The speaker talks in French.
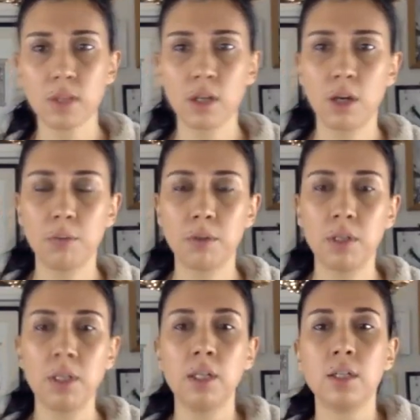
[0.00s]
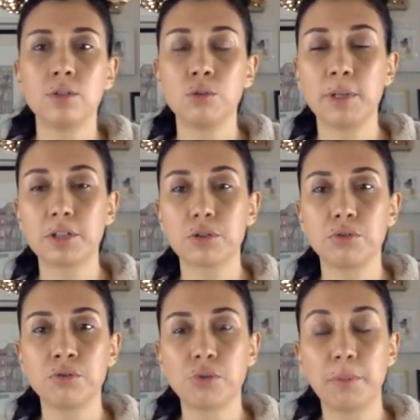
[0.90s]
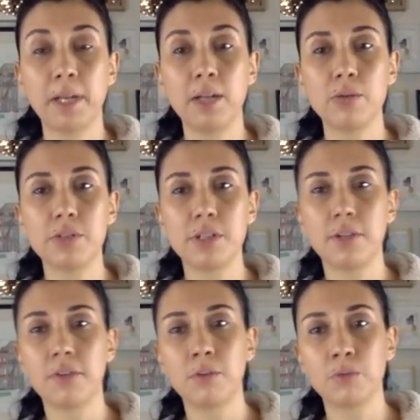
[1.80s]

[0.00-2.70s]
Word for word: Ah. Dommage que tu ne sois pas là le 6 décembre.